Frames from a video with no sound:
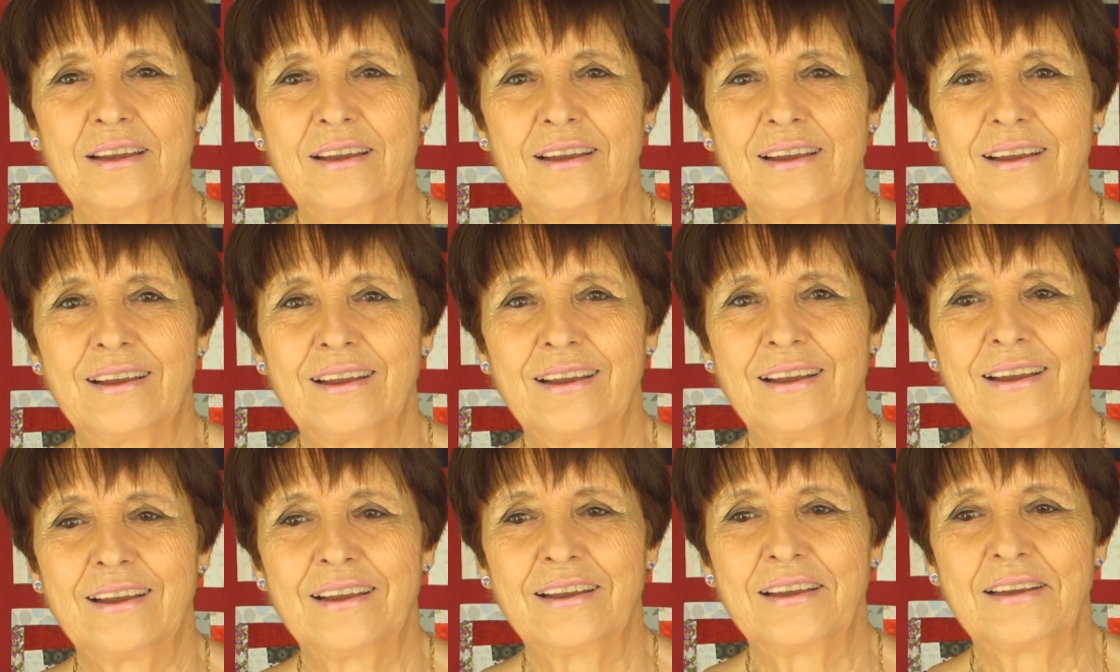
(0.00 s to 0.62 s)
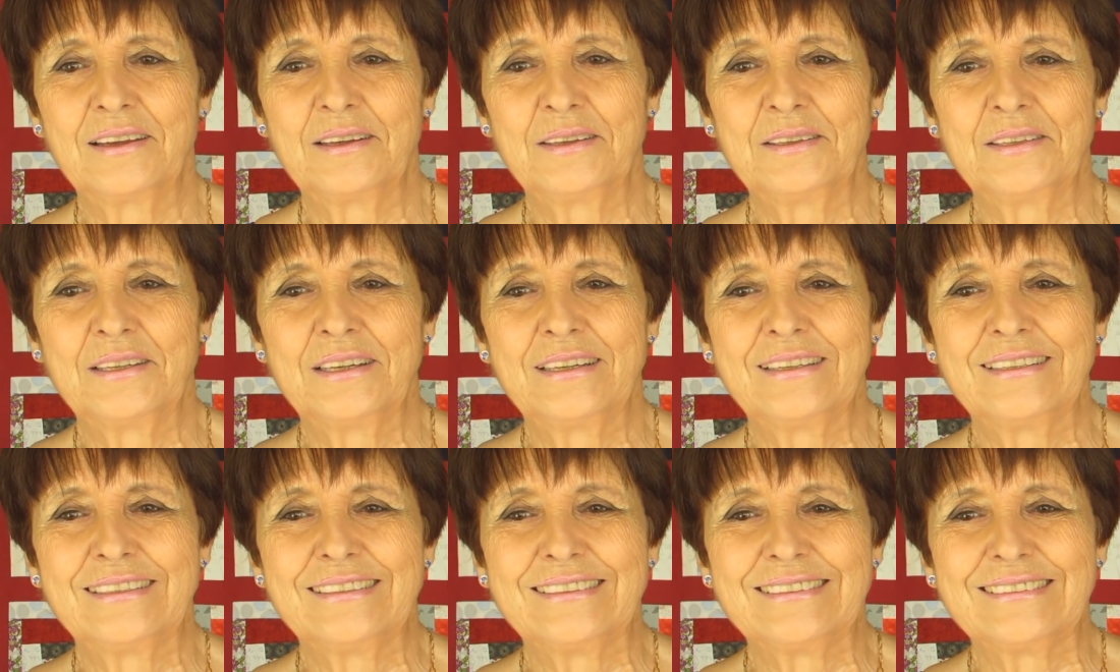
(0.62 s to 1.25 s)
Y la decía
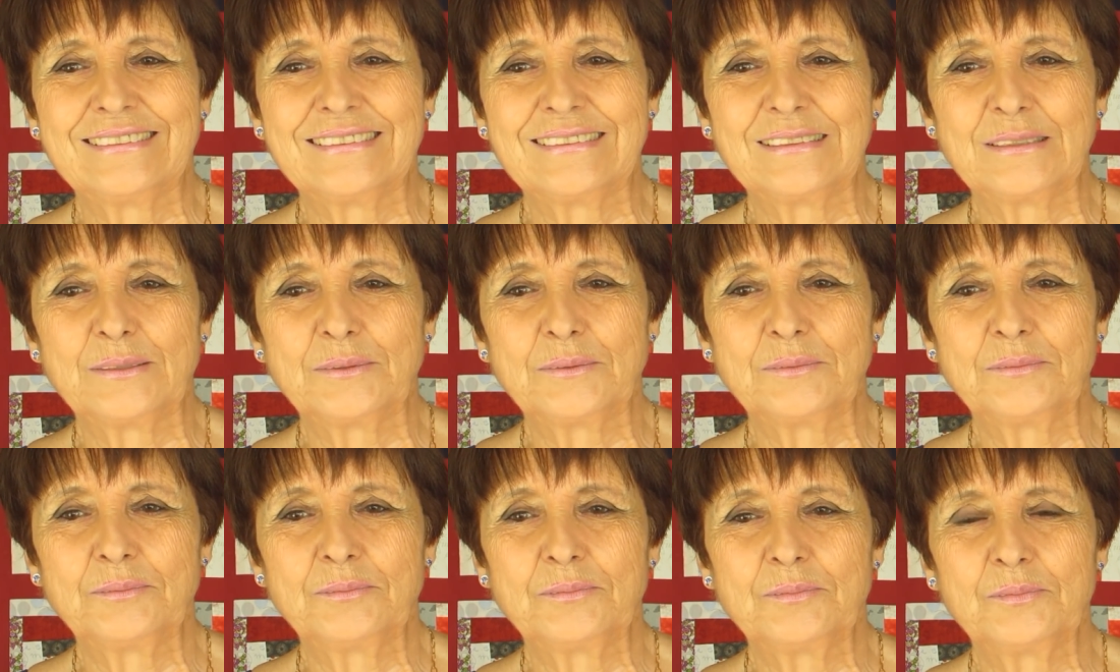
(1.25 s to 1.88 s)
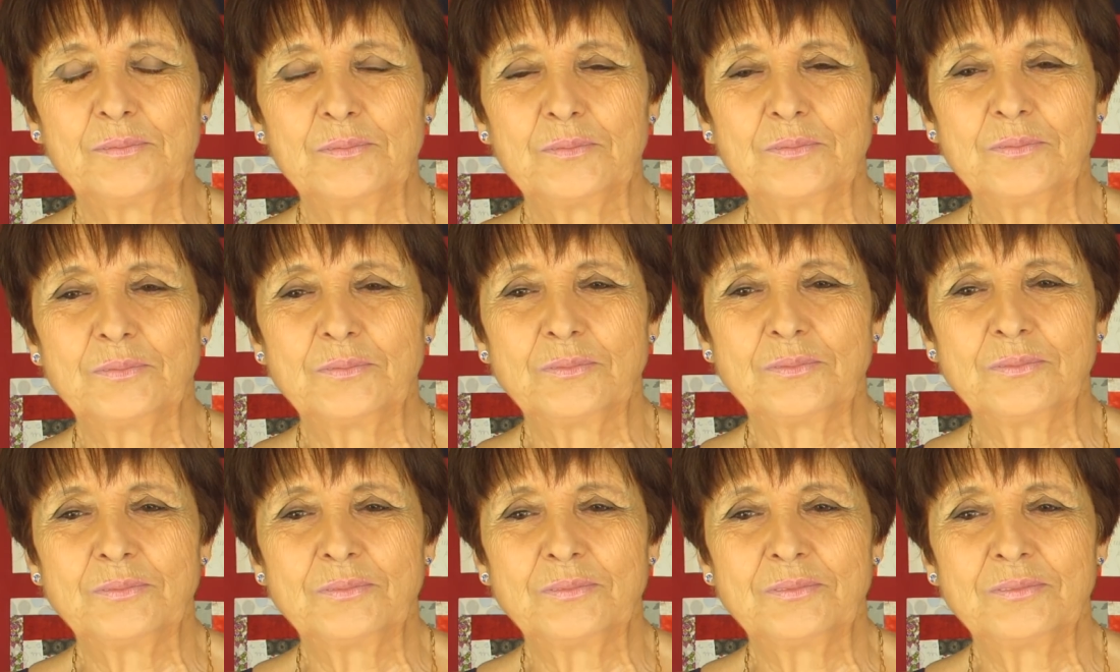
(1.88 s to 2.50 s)
que es que si yo soy
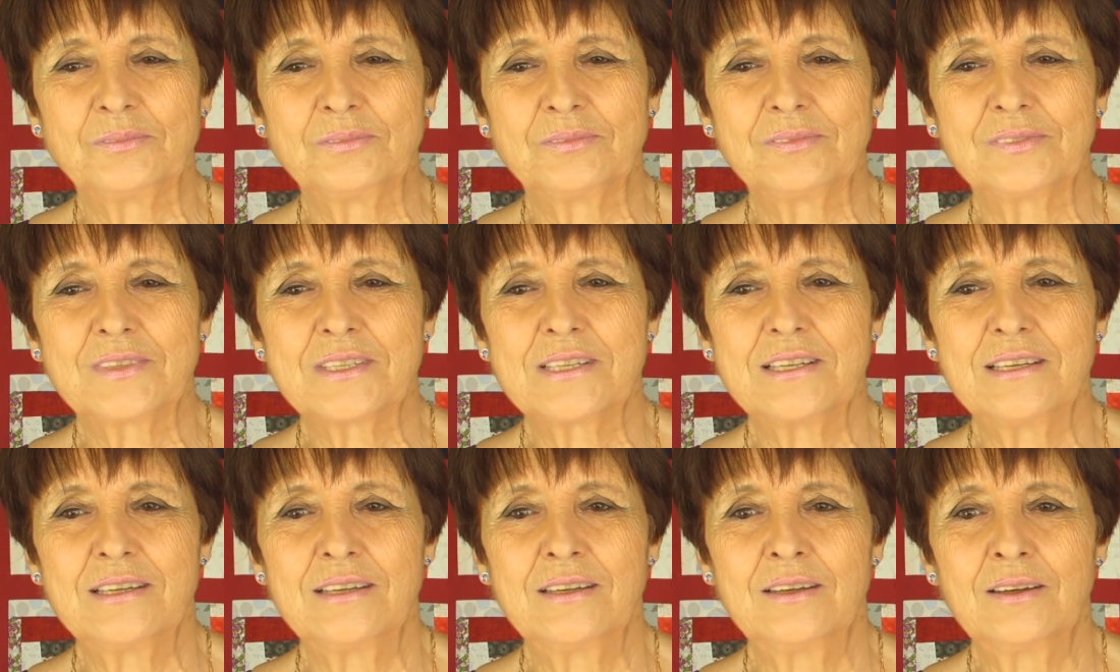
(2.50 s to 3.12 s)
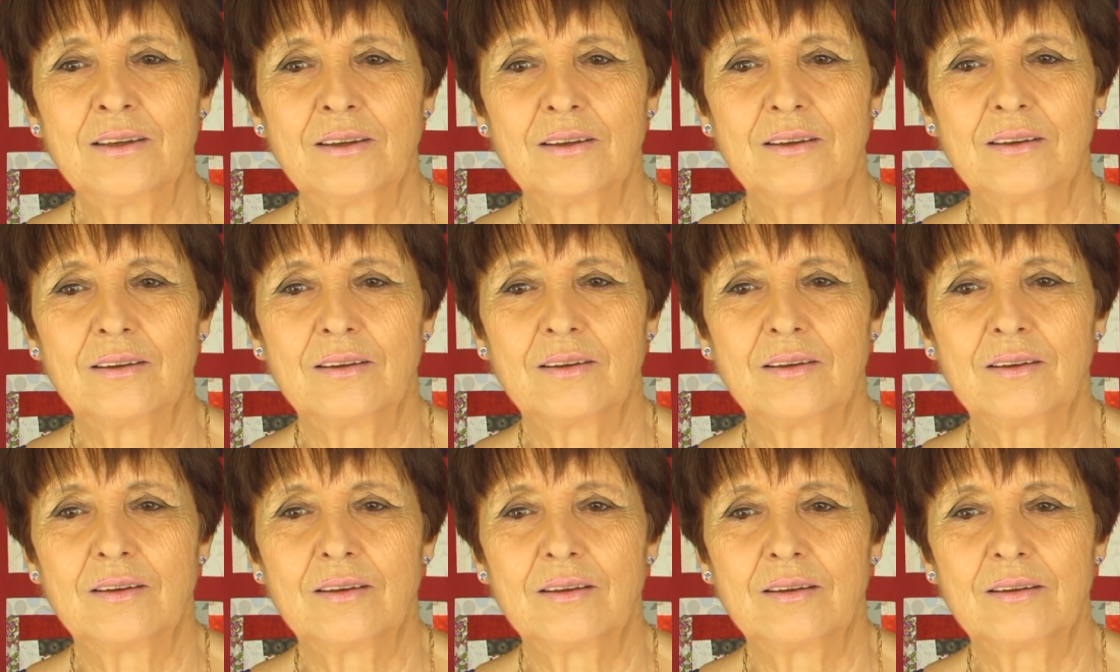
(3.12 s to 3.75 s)
algo, sí.
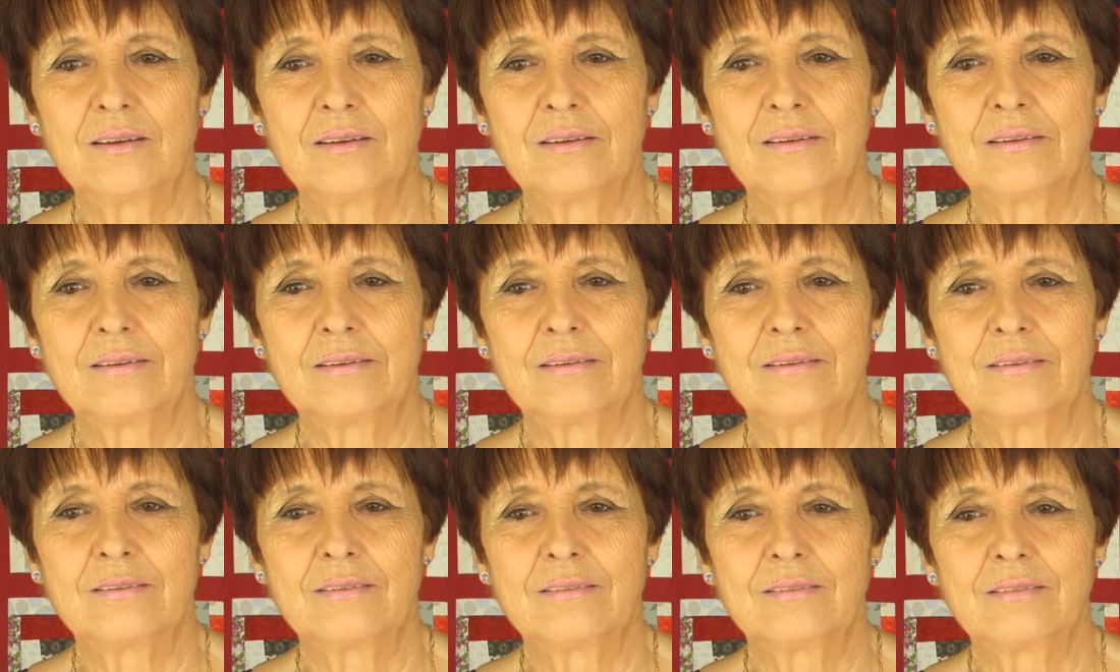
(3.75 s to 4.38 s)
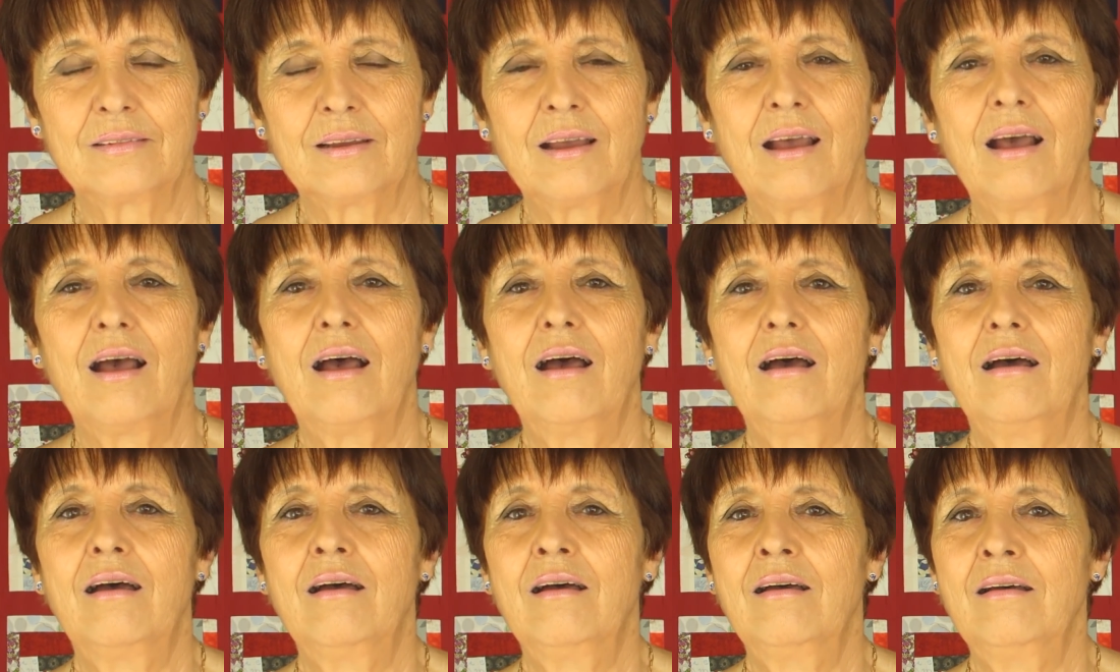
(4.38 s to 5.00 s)
es despistado.
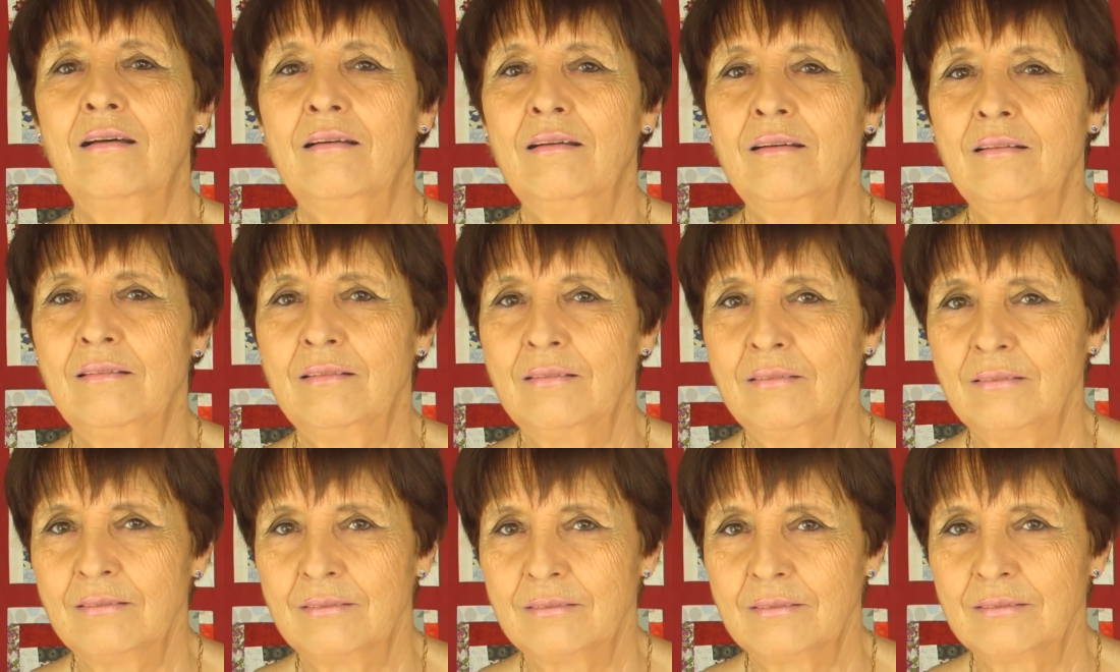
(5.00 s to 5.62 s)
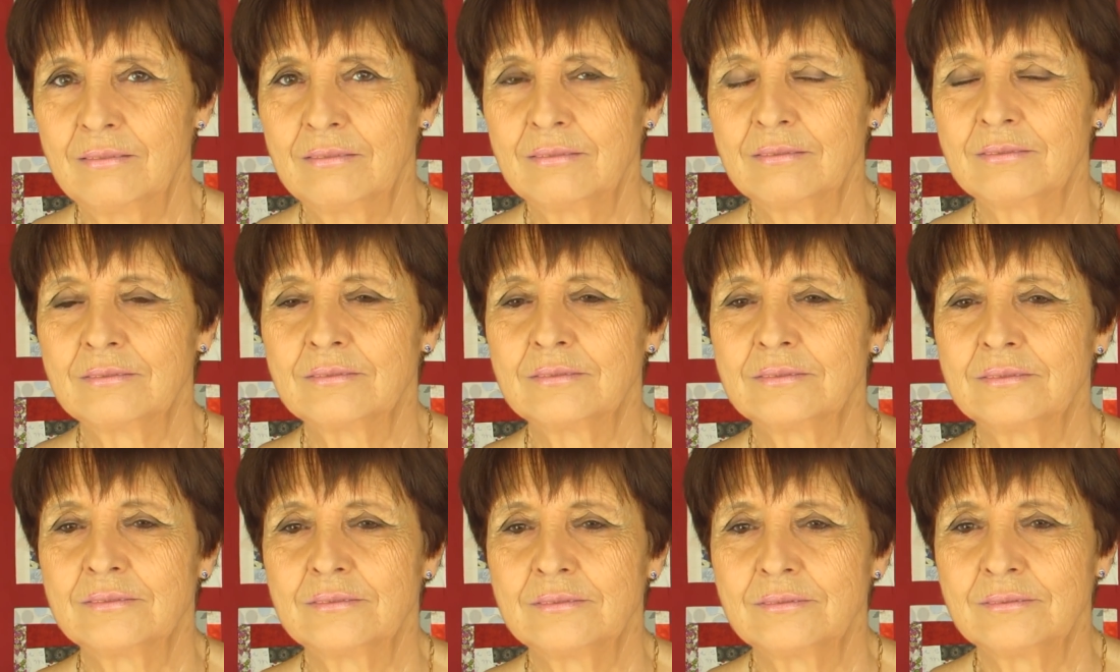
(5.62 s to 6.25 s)
Ah.
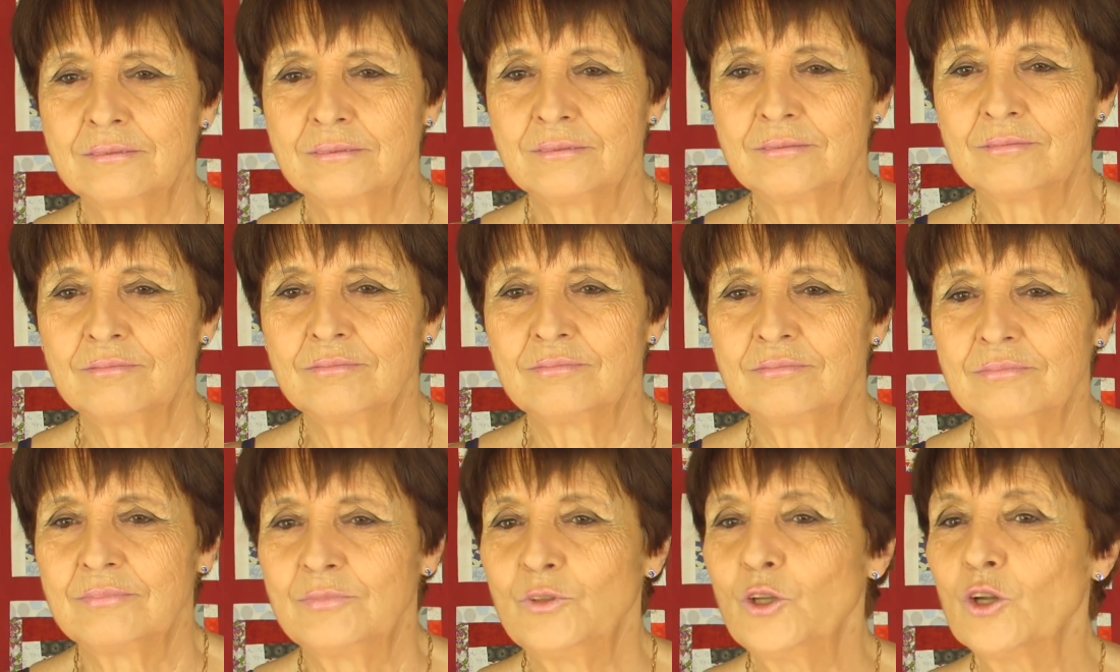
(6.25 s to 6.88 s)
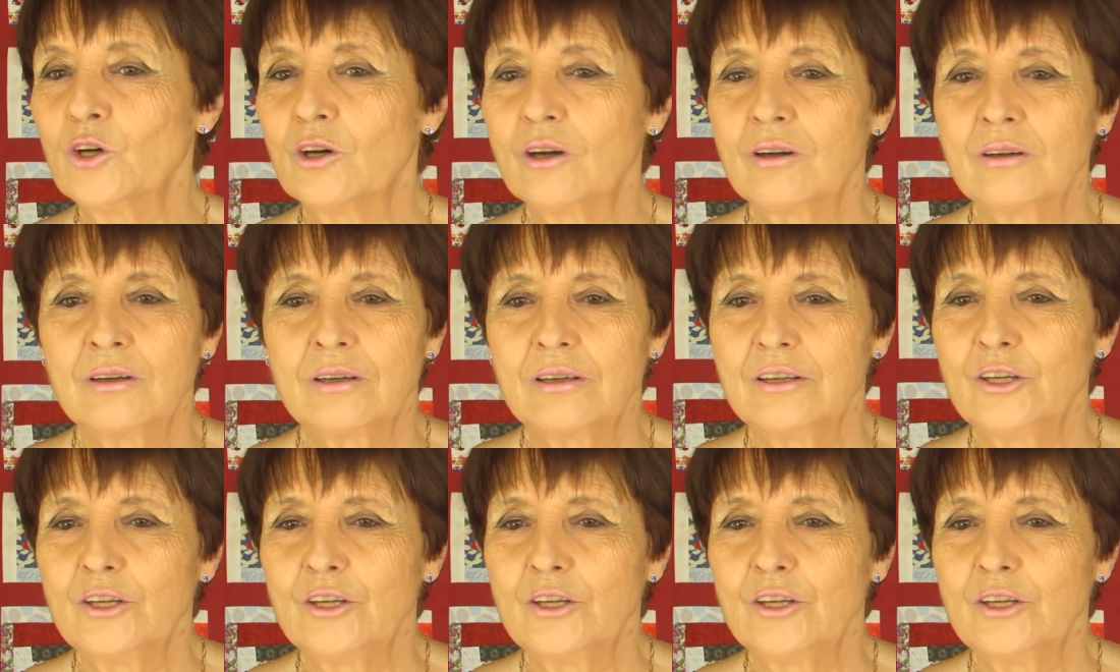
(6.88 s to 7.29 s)
Y es no, verdad.